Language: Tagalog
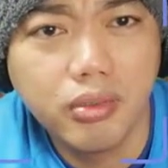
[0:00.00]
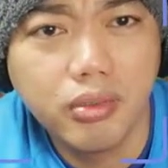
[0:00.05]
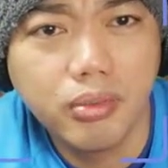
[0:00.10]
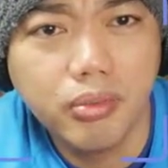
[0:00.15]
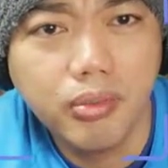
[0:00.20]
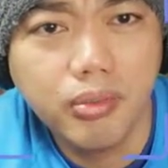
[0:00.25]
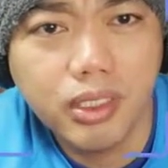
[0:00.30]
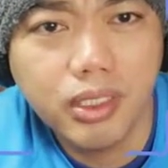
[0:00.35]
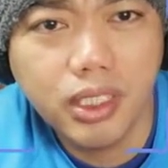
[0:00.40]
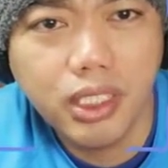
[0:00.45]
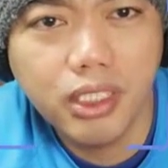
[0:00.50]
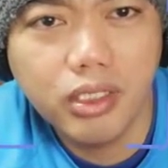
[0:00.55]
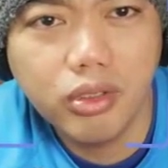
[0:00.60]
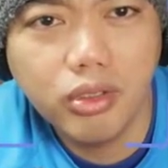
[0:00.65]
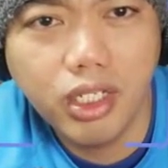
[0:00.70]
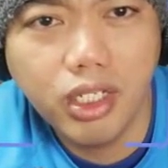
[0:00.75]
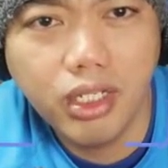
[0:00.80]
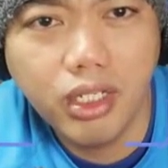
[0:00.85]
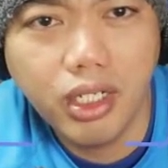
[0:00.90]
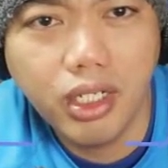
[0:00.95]
Matagal na
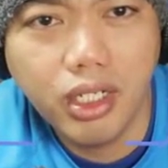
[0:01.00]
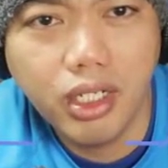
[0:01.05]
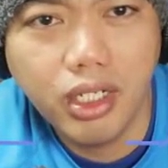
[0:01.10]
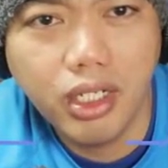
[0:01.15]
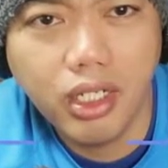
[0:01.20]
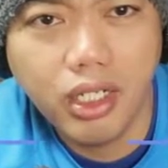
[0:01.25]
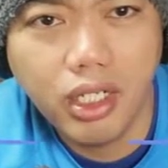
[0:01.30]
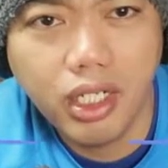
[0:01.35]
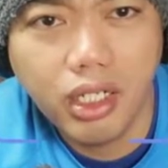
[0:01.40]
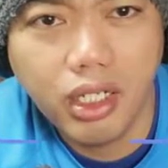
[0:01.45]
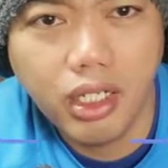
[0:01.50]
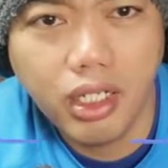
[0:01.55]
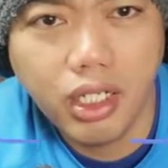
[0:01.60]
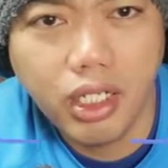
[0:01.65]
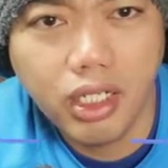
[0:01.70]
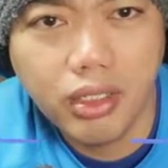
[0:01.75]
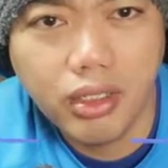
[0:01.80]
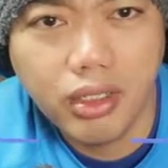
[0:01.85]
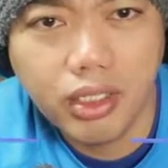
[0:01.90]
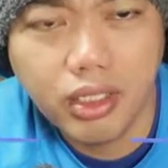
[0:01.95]
tong
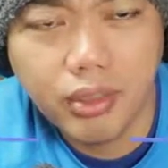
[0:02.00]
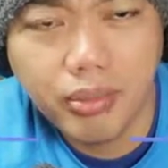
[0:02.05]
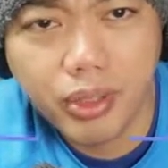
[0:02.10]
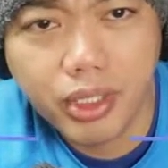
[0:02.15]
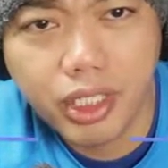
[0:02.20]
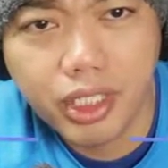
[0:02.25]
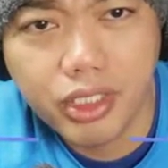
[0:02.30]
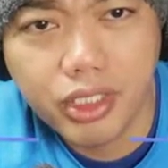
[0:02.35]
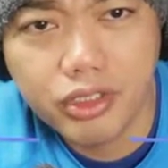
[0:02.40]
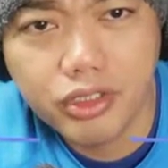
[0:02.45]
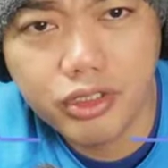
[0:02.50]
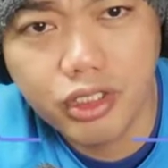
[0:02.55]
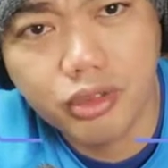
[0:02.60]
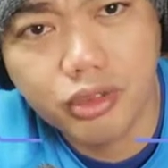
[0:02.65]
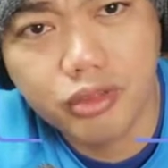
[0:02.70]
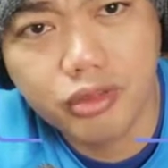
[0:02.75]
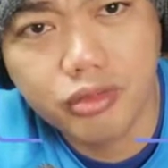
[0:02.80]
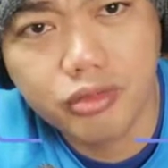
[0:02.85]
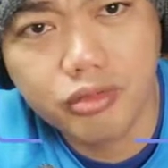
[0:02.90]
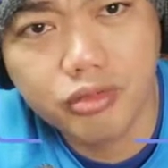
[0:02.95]
uh, application na
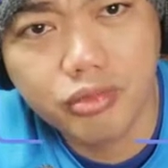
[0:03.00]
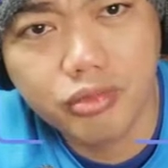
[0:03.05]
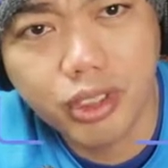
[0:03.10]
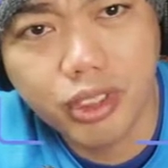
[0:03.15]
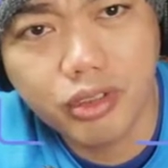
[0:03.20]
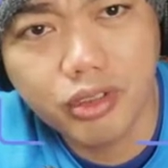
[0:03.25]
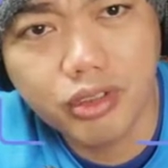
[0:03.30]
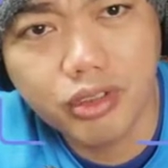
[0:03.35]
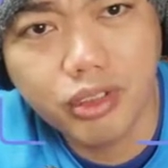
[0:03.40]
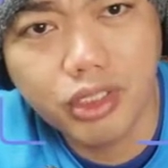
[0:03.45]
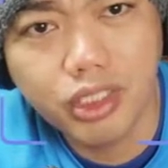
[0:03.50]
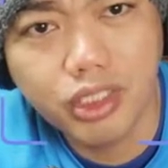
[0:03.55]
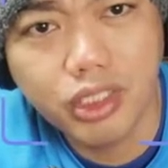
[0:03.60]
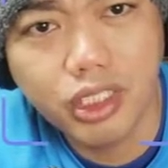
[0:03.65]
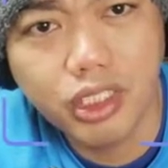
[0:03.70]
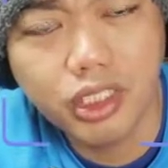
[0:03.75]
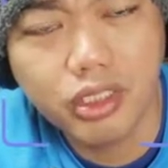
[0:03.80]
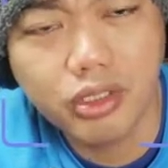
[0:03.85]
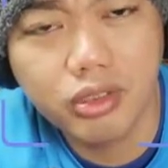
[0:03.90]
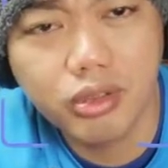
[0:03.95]
to pero
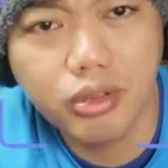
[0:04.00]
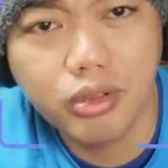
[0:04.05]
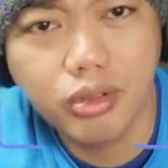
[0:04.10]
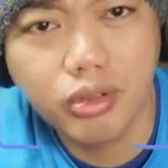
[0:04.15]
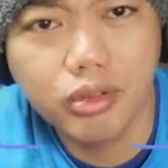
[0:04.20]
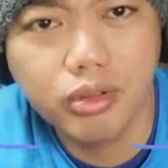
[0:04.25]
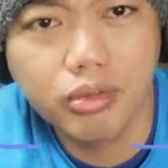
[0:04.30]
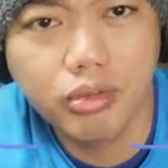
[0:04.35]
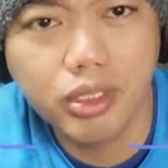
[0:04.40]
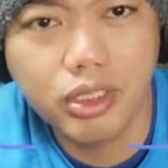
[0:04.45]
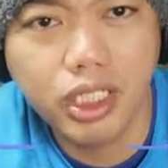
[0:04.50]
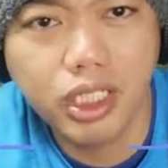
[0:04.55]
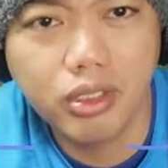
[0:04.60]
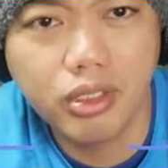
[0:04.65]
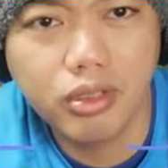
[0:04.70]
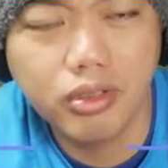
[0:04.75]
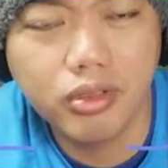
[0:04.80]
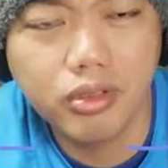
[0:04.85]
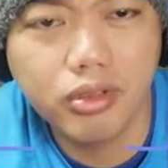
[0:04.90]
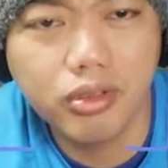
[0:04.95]
hindi lang to
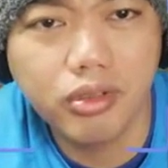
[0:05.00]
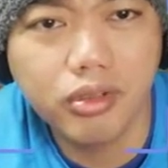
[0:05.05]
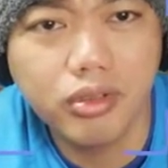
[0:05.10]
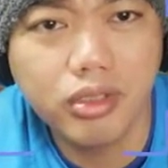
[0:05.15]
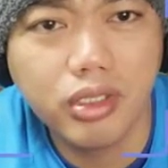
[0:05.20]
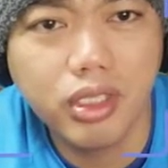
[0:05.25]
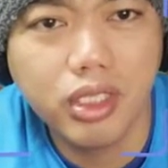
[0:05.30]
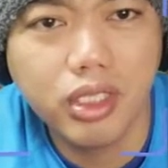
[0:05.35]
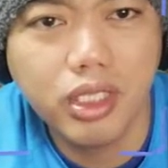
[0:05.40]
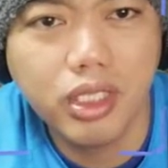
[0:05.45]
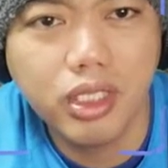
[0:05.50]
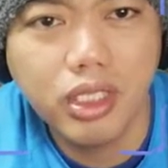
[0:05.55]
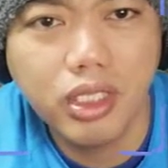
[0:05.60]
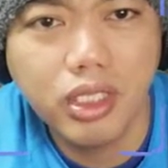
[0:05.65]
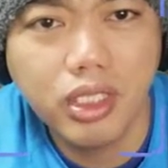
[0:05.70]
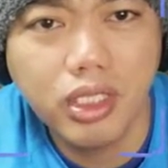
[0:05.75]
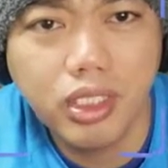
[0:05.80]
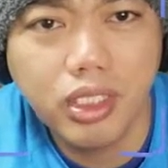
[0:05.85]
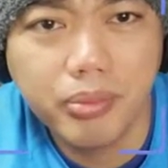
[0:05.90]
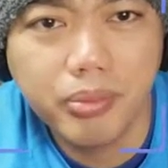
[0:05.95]
masyadong
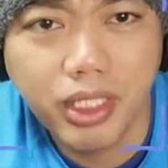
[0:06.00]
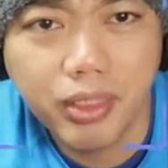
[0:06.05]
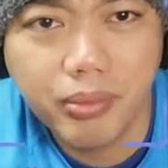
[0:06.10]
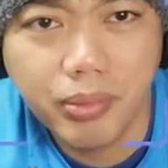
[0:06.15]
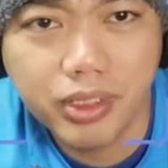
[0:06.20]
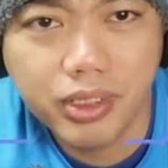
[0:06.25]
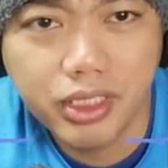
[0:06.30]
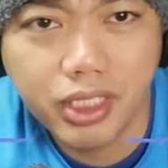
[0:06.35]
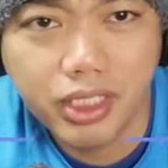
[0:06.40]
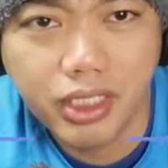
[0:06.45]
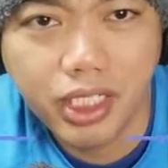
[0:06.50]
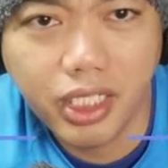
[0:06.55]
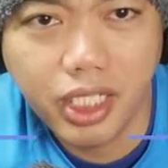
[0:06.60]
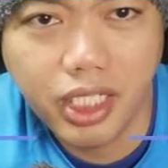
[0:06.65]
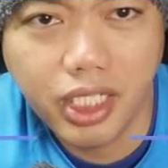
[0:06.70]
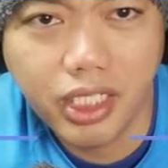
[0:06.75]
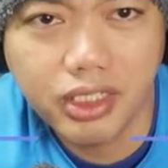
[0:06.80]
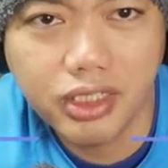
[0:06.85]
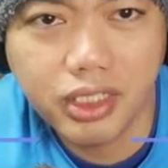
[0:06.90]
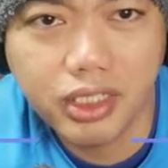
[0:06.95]
pinapansin
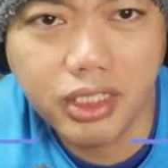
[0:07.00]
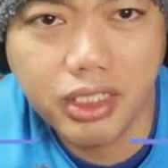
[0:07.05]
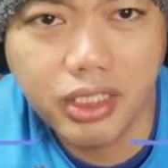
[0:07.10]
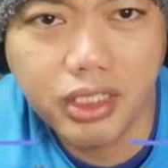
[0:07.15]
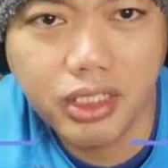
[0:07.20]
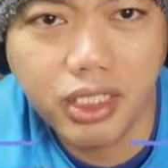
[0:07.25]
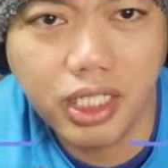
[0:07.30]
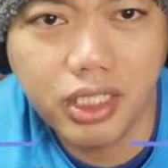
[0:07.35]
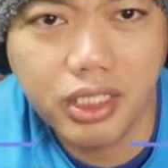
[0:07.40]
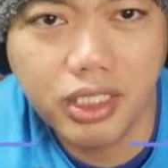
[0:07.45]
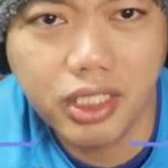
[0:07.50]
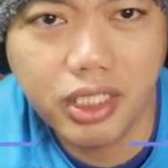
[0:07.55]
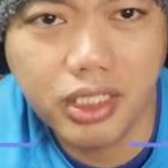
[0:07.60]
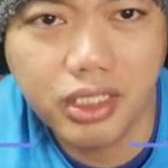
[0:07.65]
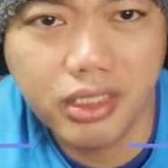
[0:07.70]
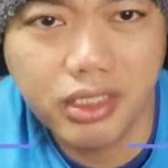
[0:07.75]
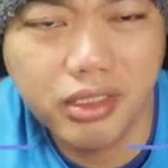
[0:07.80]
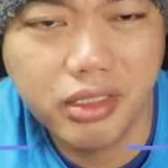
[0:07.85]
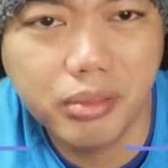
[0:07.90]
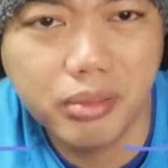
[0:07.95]
dahil sa dati
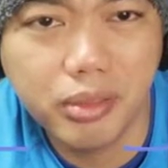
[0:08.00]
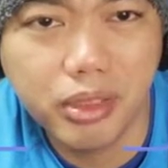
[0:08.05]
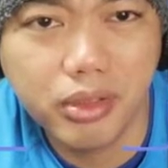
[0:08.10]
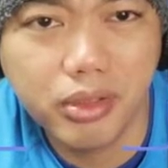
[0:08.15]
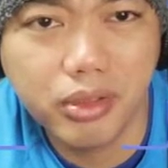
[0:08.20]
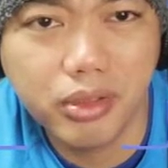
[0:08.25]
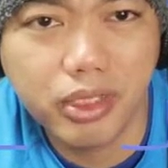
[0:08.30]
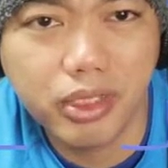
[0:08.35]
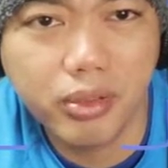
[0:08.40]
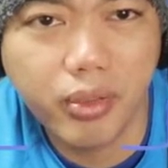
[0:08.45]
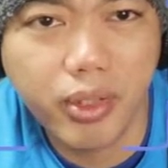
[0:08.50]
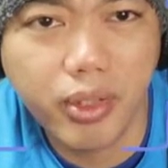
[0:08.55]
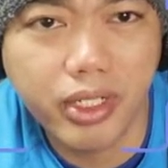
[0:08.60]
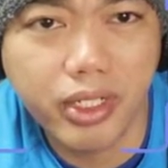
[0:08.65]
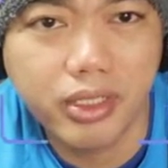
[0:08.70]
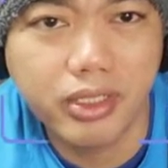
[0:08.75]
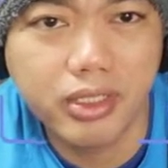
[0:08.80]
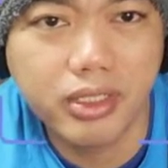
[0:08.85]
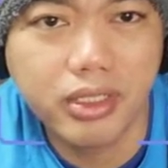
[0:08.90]
hindi naman to required.